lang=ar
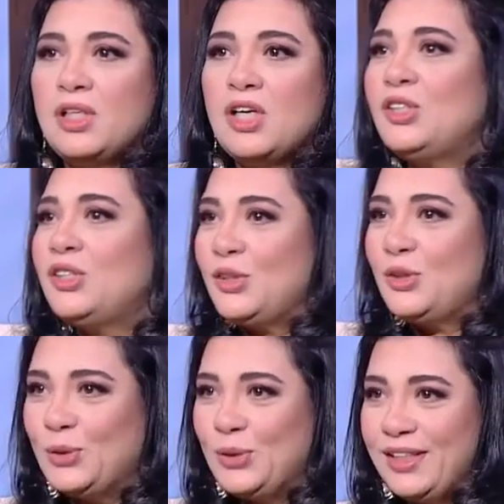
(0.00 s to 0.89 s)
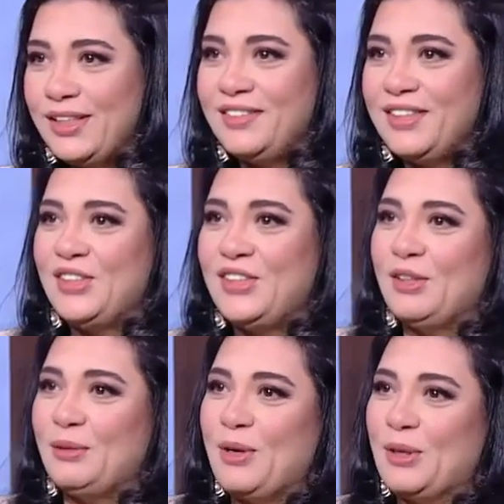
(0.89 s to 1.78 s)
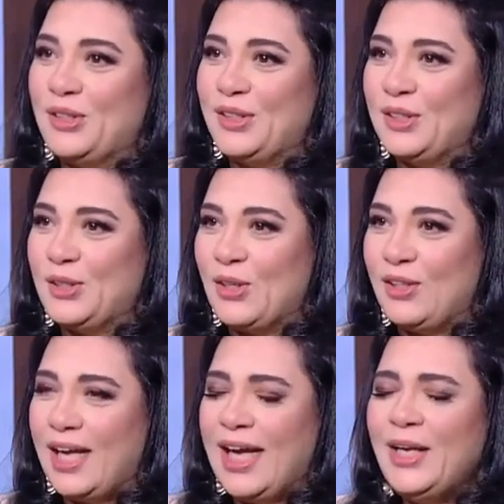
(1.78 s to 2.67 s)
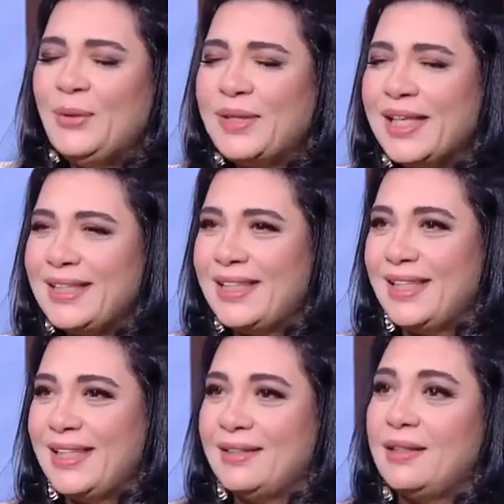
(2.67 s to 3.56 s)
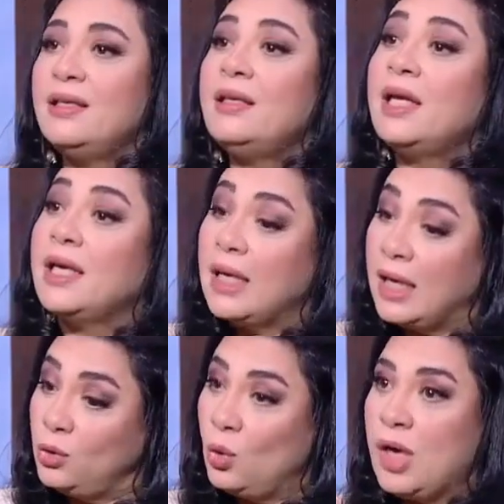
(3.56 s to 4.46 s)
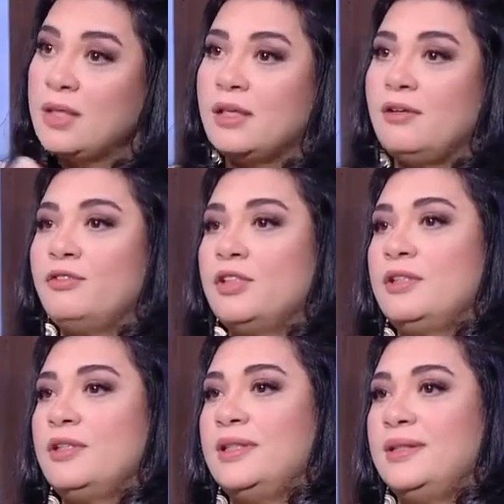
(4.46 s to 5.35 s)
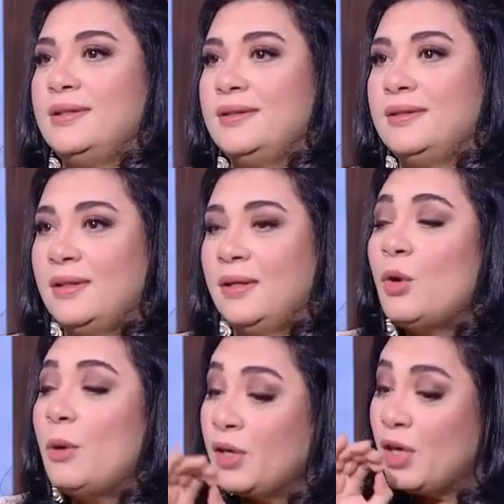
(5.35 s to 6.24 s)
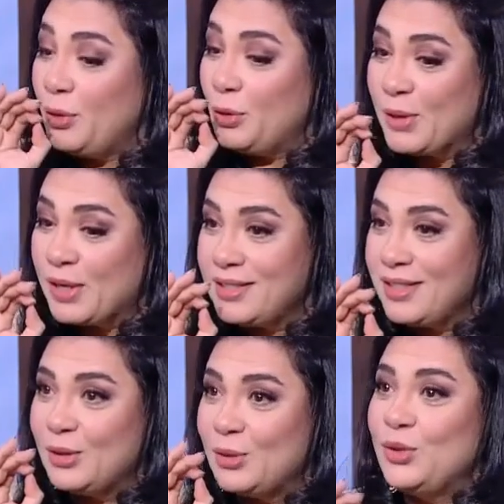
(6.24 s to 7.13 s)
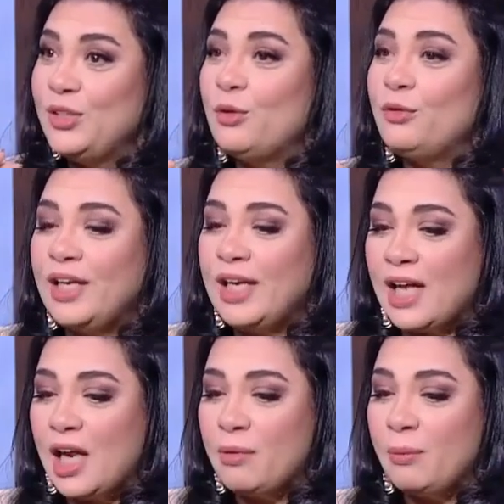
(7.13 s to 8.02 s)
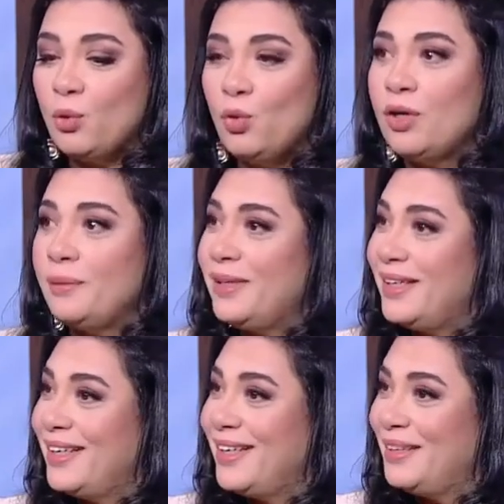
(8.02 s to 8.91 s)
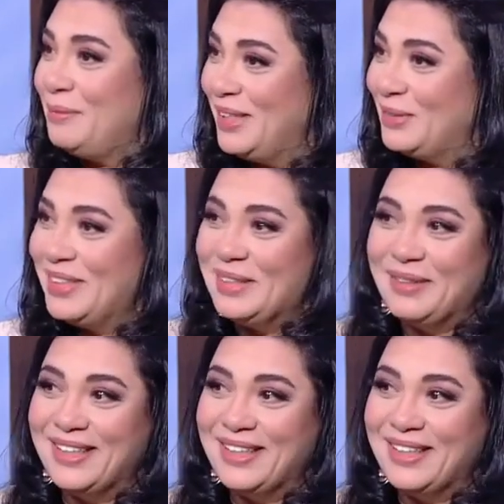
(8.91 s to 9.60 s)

مكسر الدنيا في 2024 ان شاء الله حلو جدا جدا لكن عنده حذر الفتره دي وبالرغم انه مكسر الدنيا جوزاء. وفعلا انا مبهوره بيه مين قلت